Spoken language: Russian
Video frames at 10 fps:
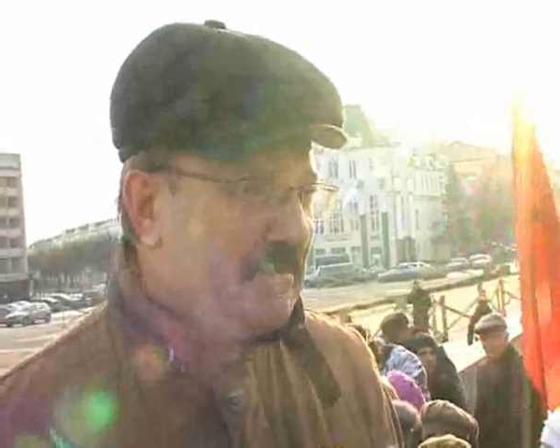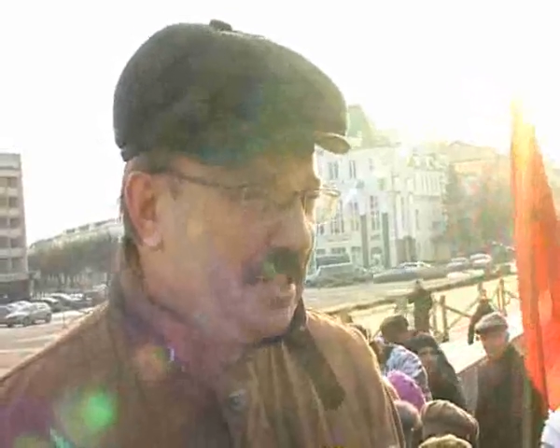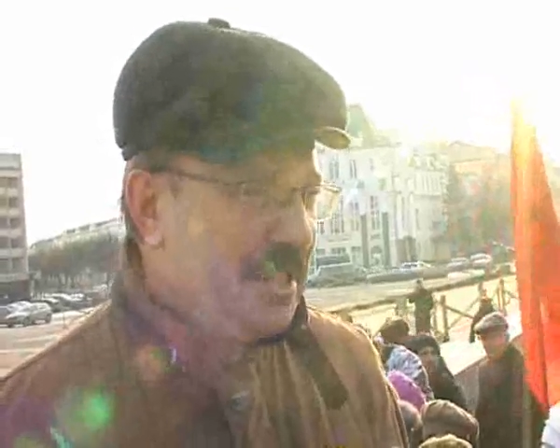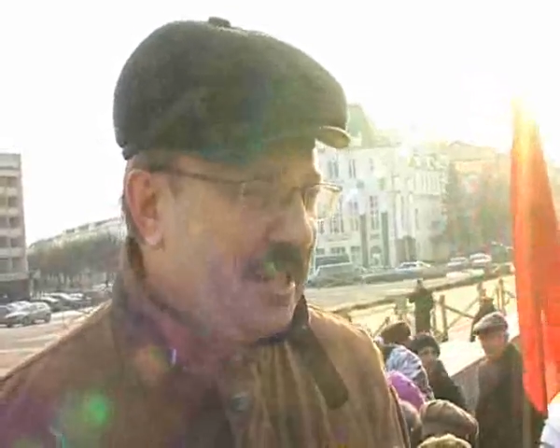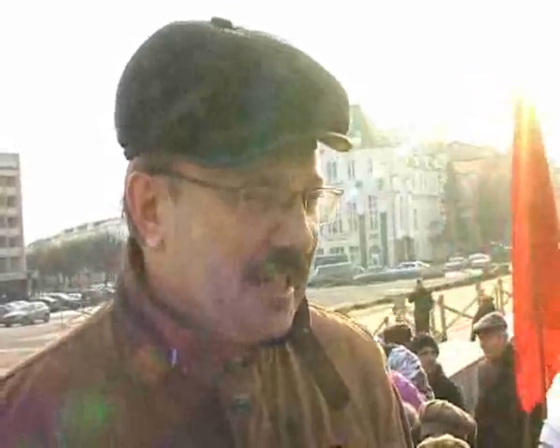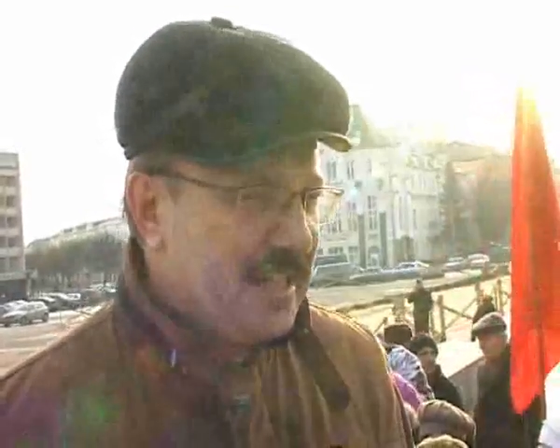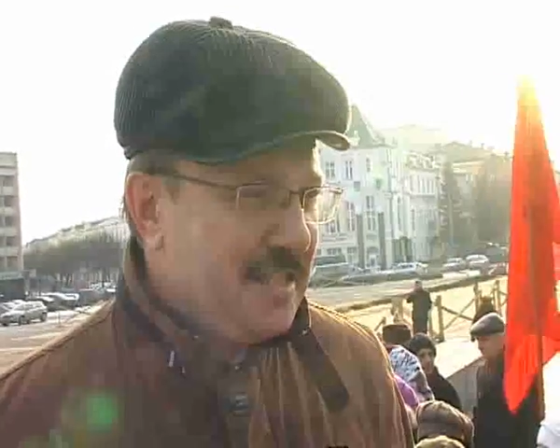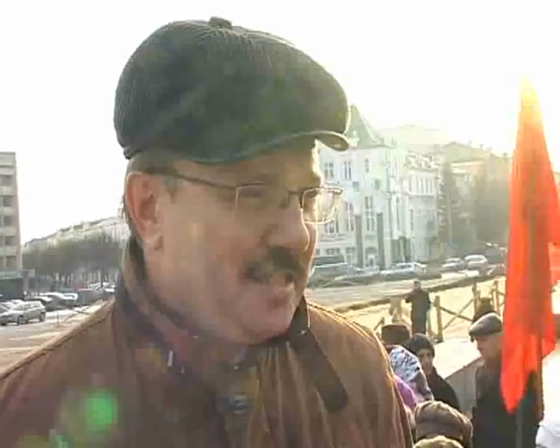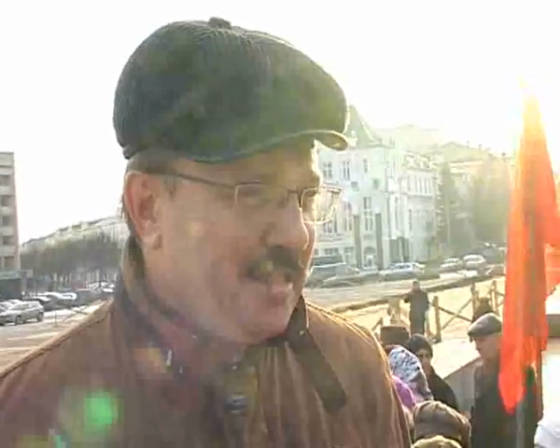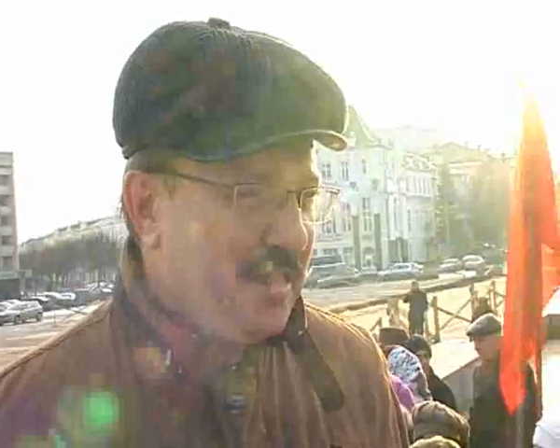Единой
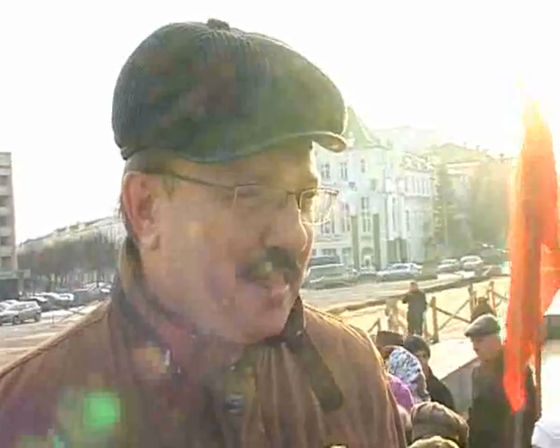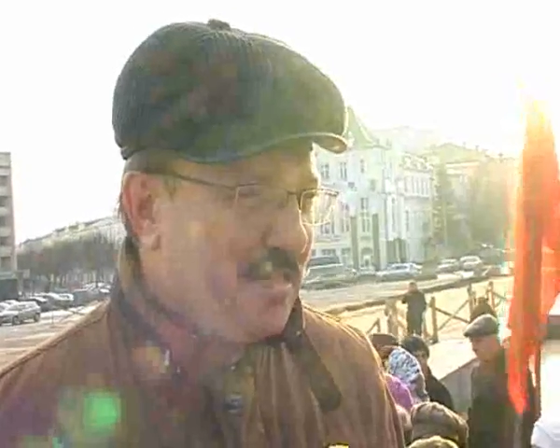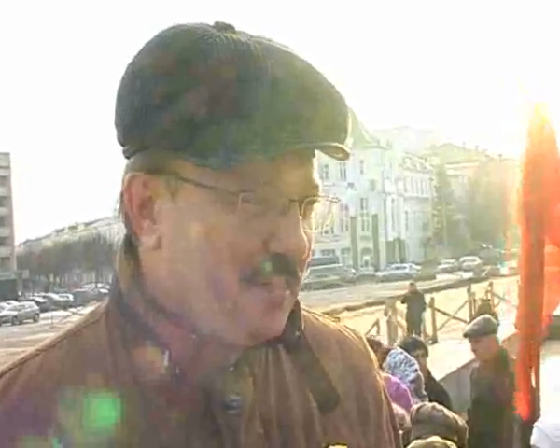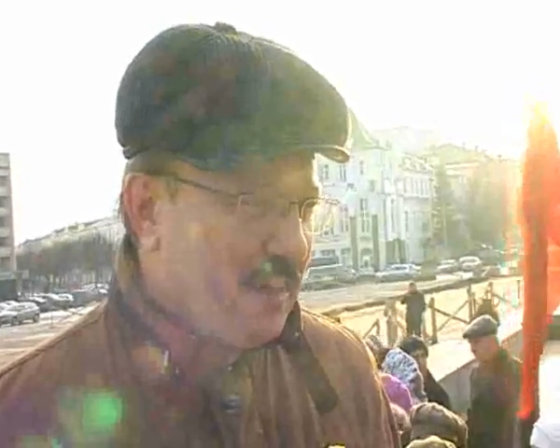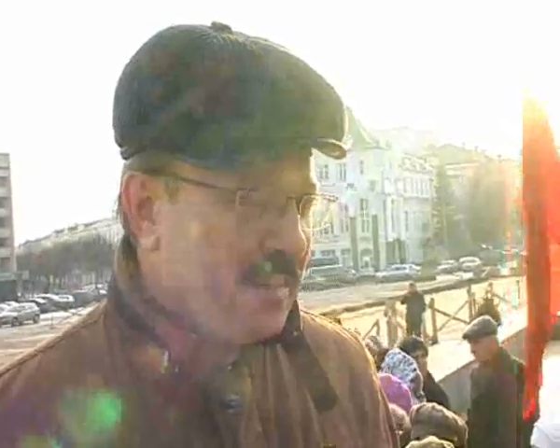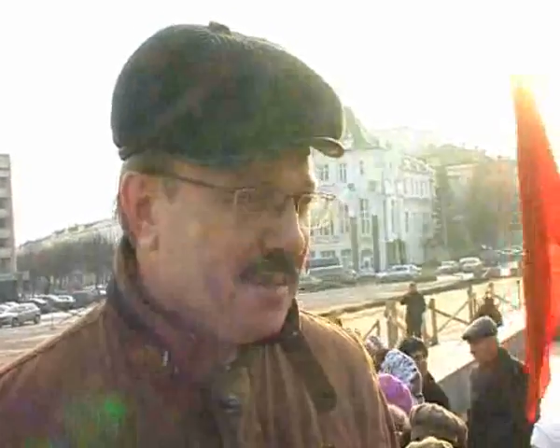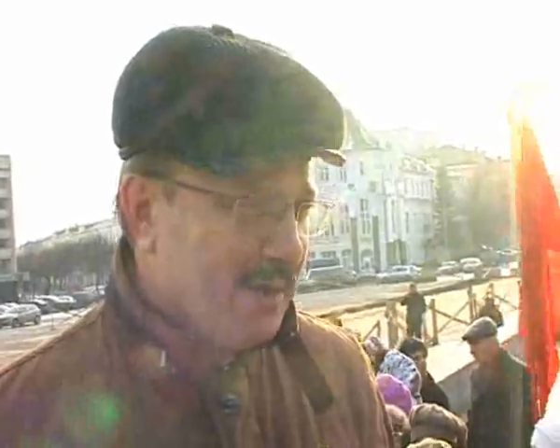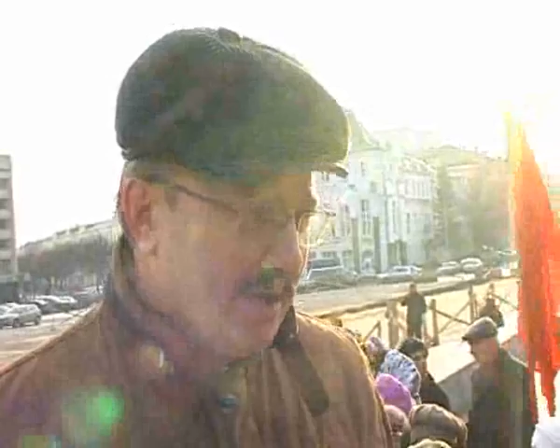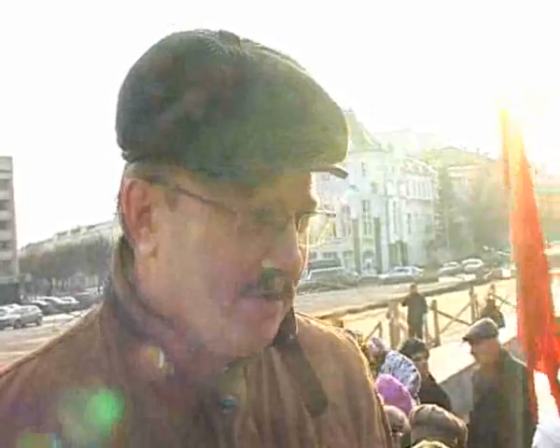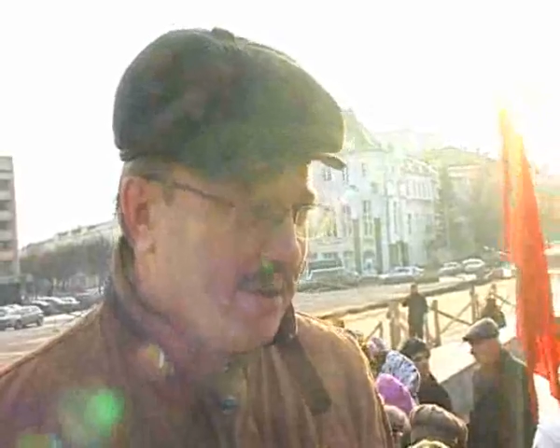России, которую они, к
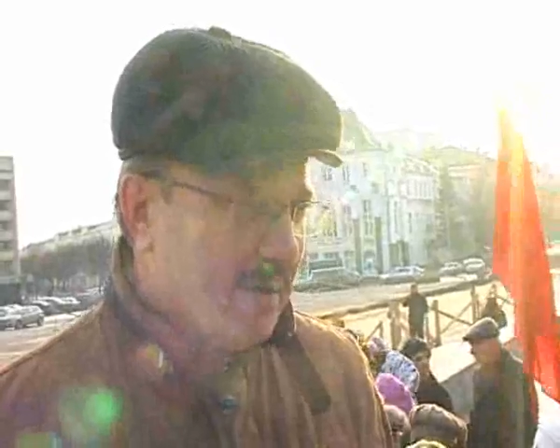сожалению, не